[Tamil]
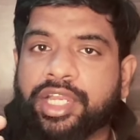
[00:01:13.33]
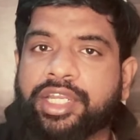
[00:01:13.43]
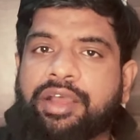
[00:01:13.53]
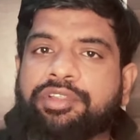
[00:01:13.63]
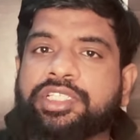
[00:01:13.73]

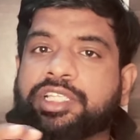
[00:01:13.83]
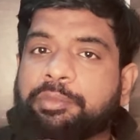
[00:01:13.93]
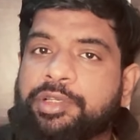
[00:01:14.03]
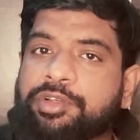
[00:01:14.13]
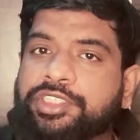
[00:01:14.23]
நான் வந்து
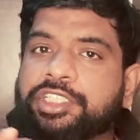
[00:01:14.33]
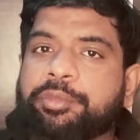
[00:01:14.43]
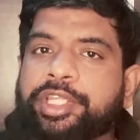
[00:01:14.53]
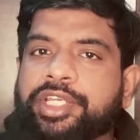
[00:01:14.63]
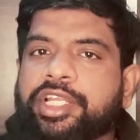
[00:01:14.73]
தமிழ் வேர்ஷன்
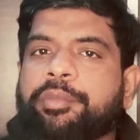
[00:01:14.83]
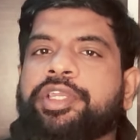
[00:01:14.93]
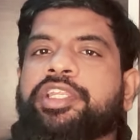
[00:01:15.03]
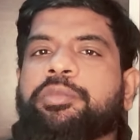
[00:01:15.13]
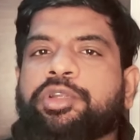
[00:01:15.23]
எப்படி இருக்கு
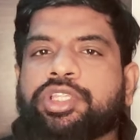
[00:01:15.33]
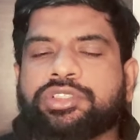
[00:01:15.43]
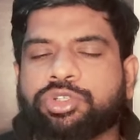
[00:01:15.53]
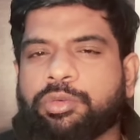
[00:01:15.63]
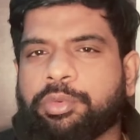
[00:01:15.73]
அப்படின்றத மட்டும்
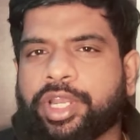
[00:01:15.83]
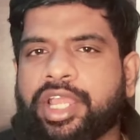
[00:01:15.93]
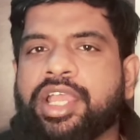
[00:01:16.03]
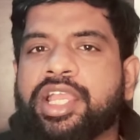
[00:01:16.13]
தான் சொல்ல போறேன்